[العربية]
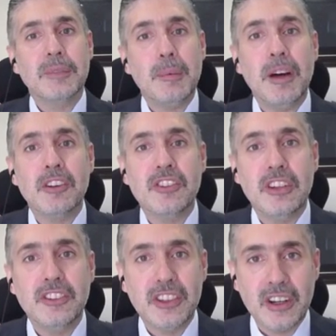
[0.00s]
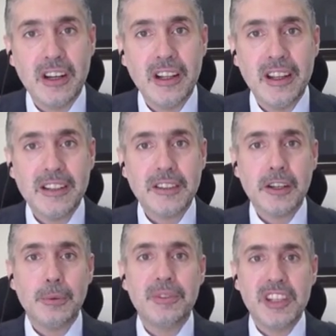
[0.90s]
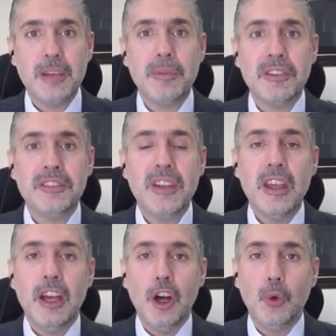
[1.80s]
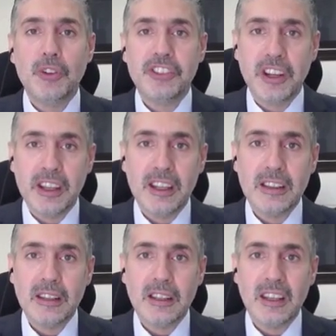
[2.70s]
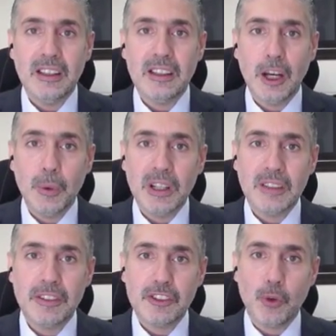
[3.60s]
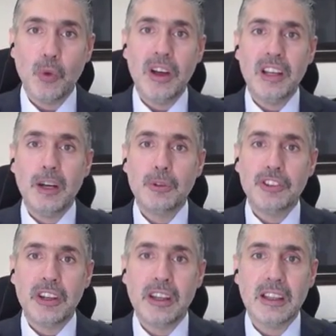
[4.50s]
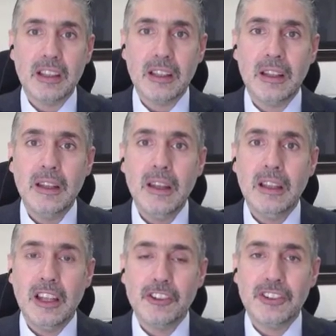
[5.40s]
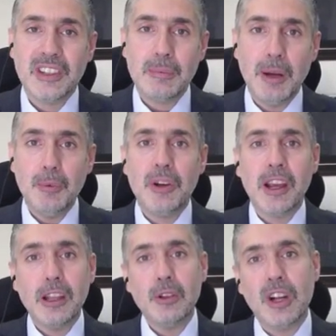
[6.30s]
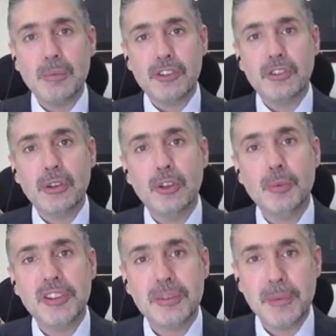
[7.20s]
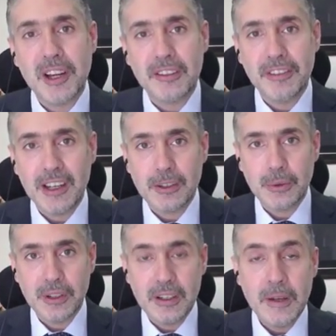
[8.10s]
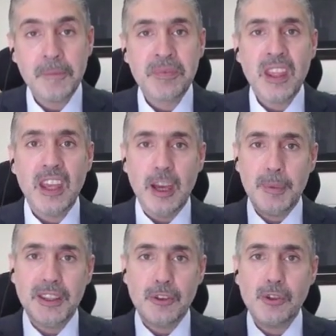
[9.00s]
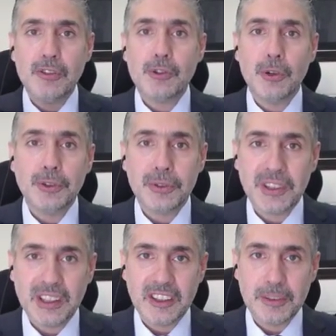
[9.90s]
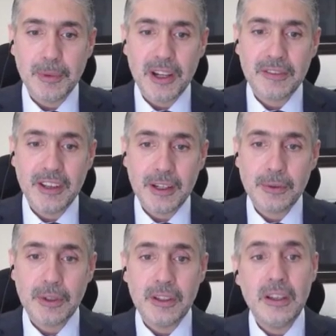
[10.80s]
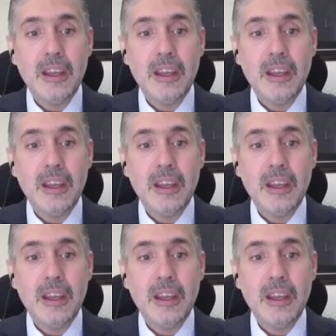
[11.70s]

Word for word: طبعا جنرال الكتريك وسيمنز والشركات تاعت الهواتف الجوالة والشركات الأجهزة المحمولة كلهم عم يشتغلوا بالسمارت آه، فاكتوري، بدنا نشوف شو أسس هذا السمارت آه، فاكتوري،